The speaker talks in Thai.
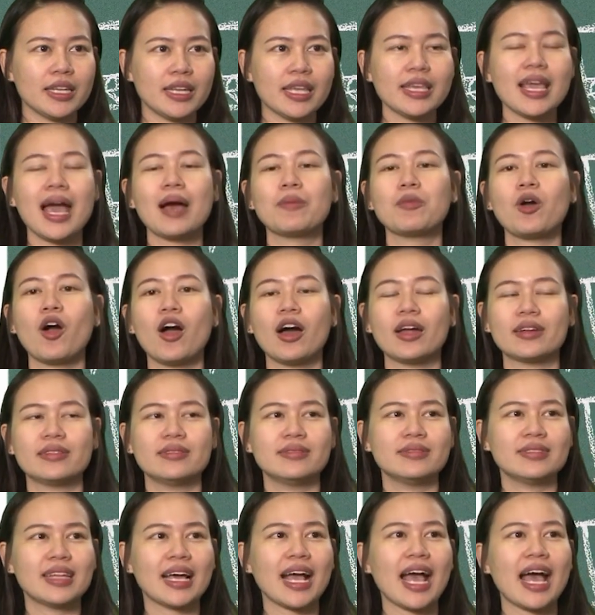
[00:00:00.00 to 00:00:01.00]
นิยามก่อน
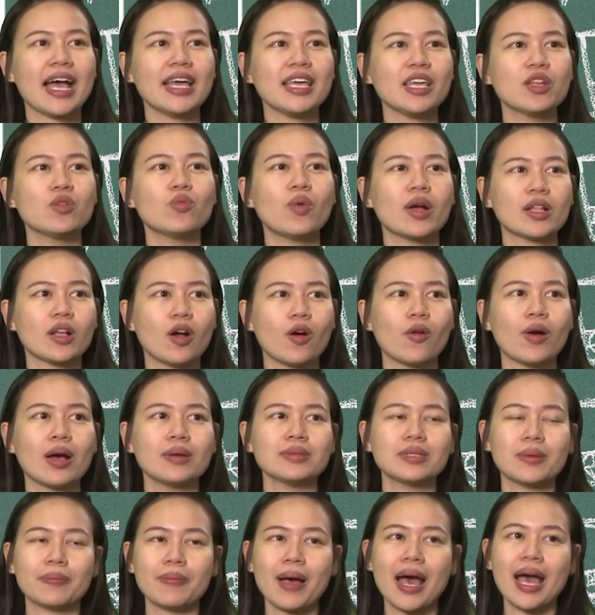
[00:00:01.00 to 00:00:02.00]
นะคะ inward ของค
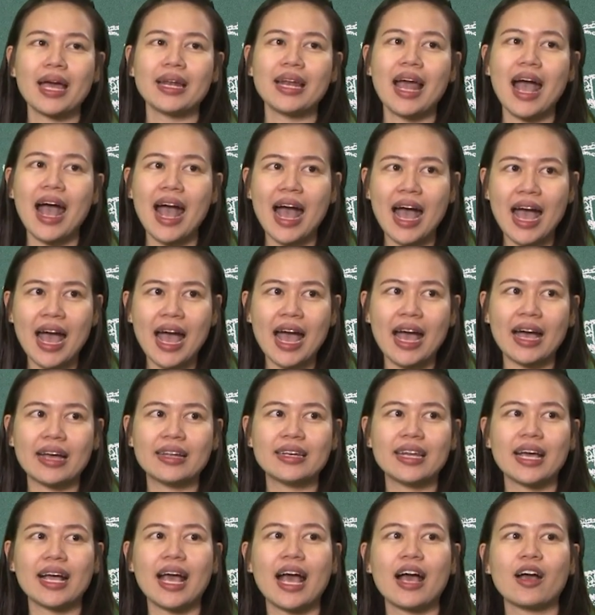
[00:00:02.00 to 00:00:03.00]
วามสัมพันธ์ R
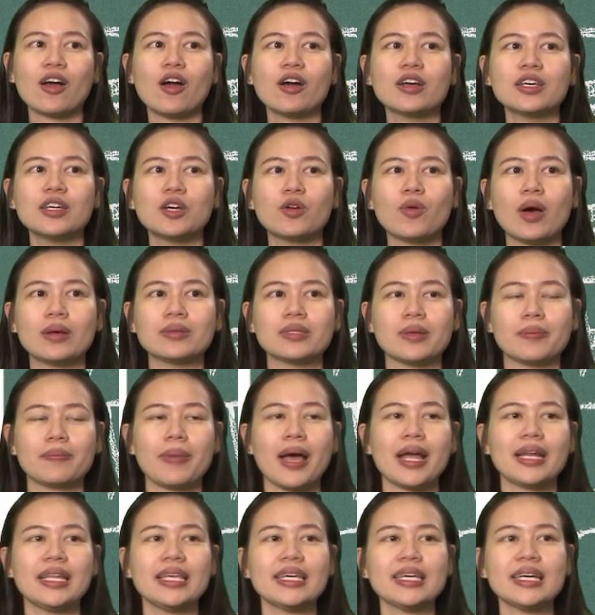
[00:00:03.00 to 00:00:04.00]
นะคะก็คือความสัม
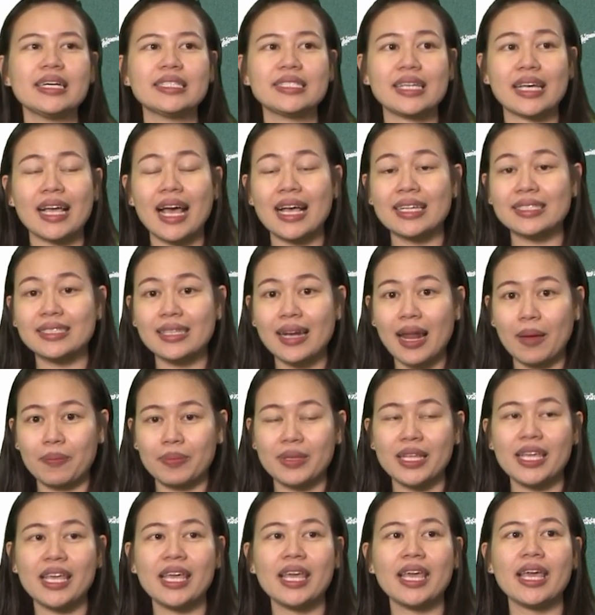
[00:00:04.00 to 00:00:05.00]
พันธ์ที่เกิดจากการสลับ
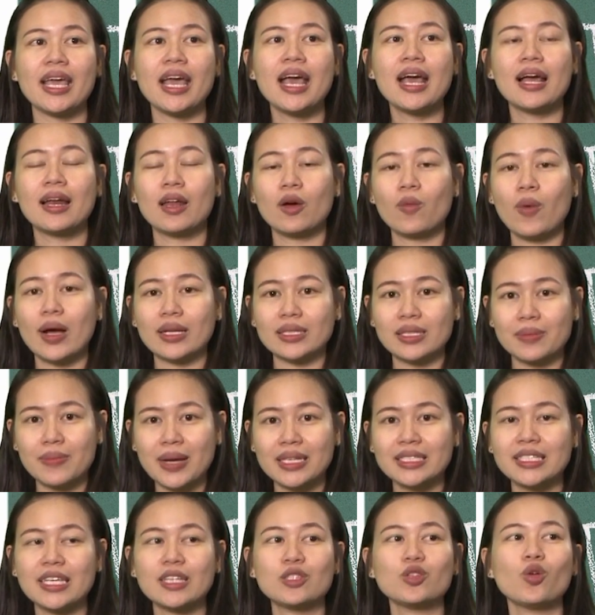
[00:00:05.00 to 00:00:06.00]
ที่ระหว่างส
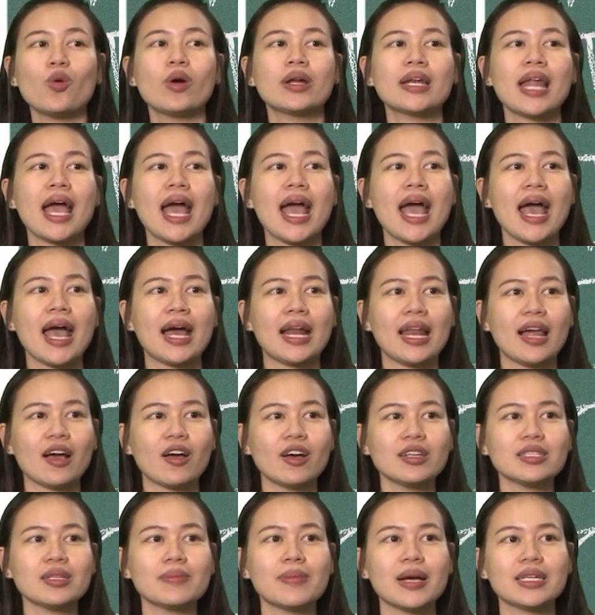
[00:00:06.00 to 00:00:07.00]
มาชิกตัวหน้า แล้ว
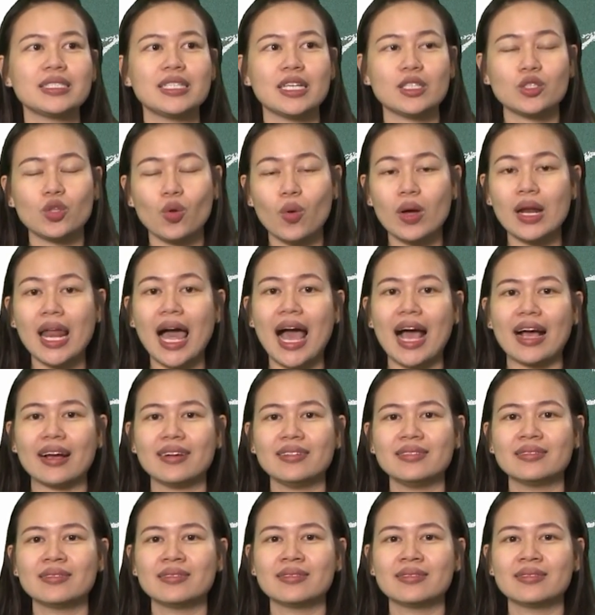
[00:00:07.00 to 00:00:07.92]
ก็สมาชิกตัวหลัง